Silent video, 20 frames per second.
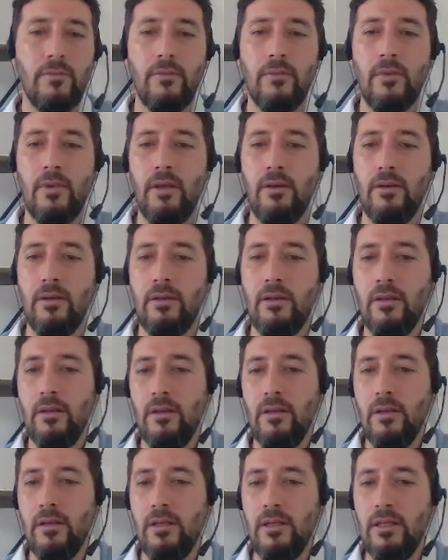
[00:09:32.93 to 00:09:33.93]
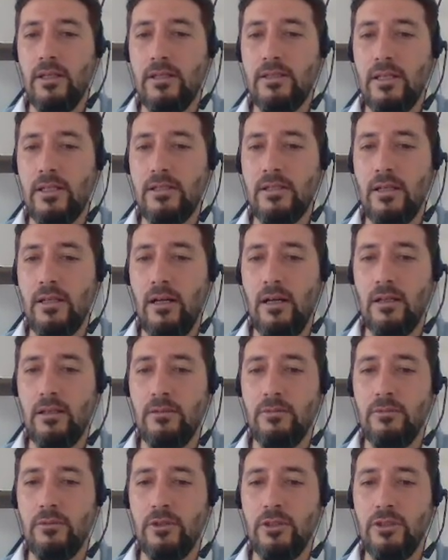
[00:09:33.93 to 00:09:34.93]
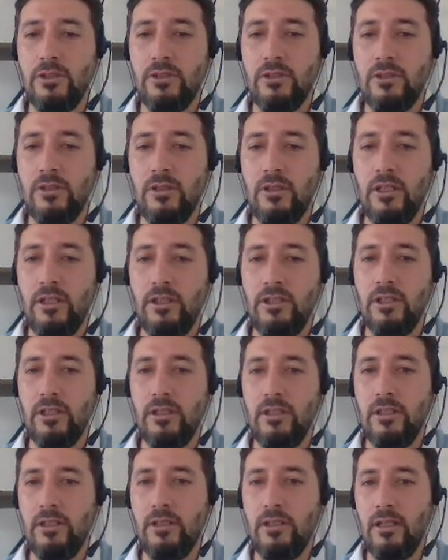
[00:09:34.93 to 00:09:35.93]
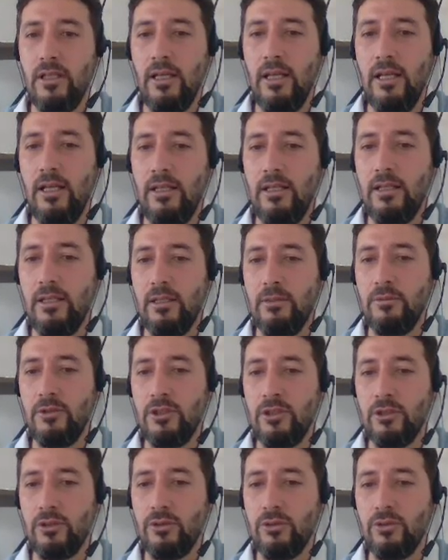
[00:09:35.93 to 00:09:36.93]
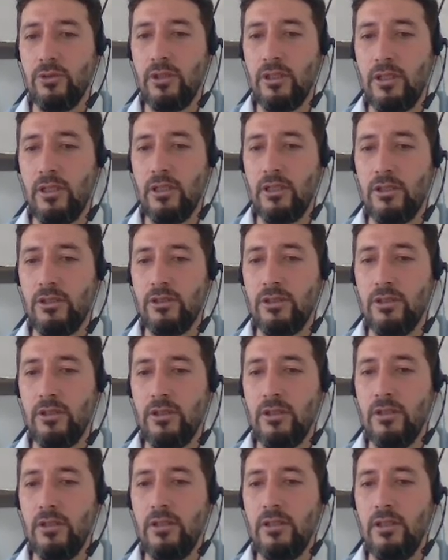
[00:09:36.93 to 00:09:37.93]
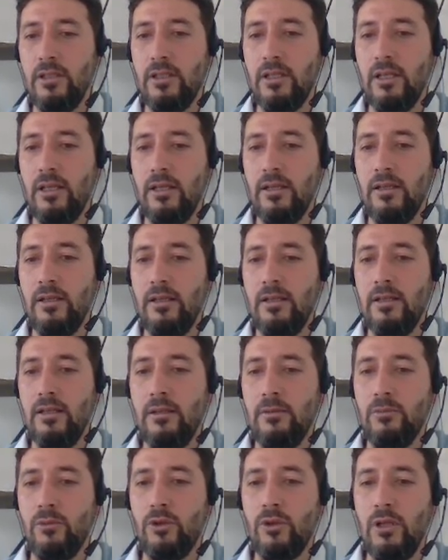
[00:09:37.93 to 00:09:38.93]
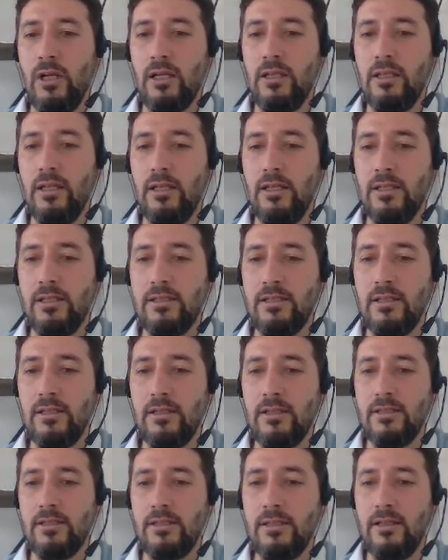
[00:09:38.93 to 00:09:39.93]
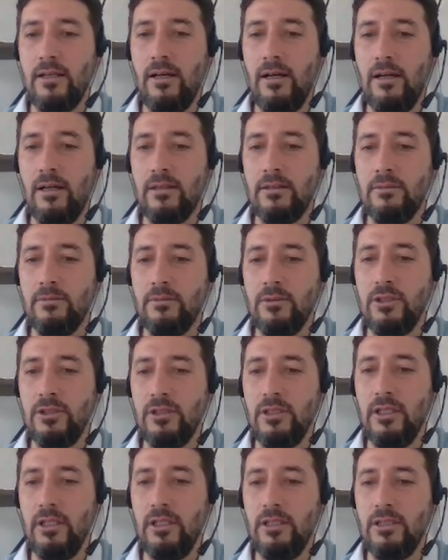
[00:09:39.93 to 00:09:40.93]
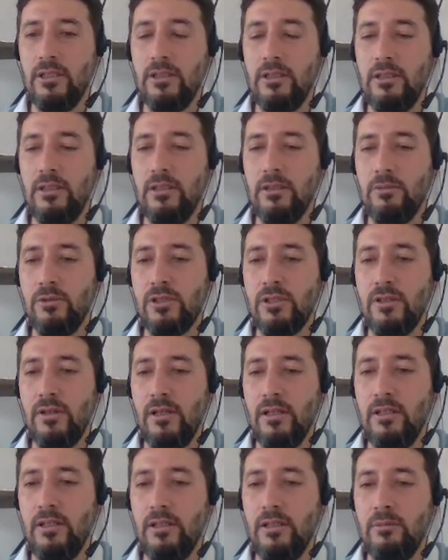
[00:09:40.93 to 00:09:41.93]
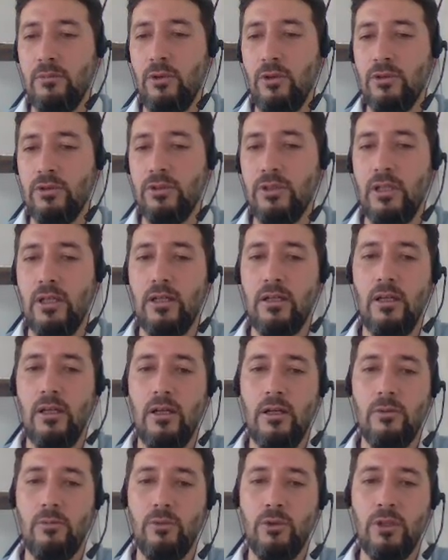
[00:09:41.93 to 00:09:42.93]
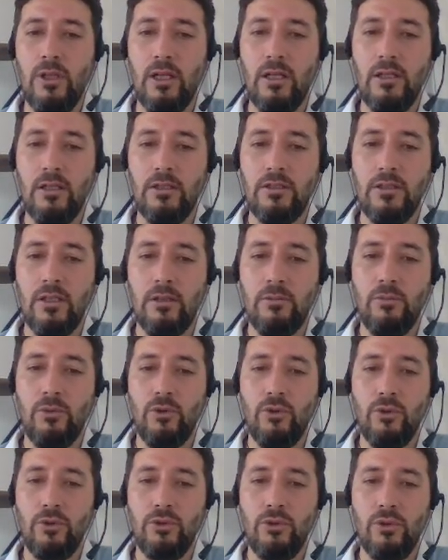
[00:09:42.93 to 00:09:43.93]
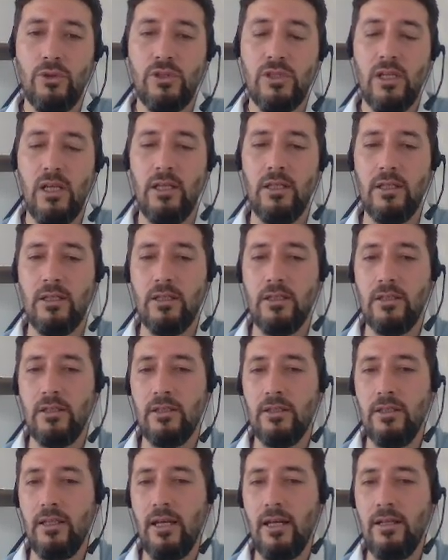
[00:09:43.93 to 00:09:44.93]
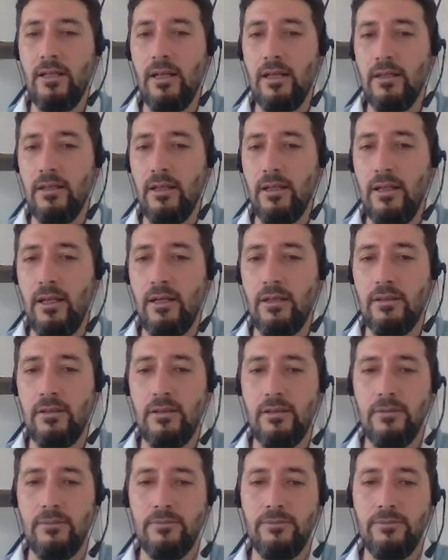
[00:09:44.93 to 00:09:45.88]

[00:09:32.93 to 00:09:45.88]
Evet. X eksi 60 eşittir 50 demiştik şuradaki açığı. Yine mutlak değer x eksi 60 eşittir. Bu sefer 20 olacak. Bu da arkadaşlar bu koşulu sağlayan e, değerler nelerdir?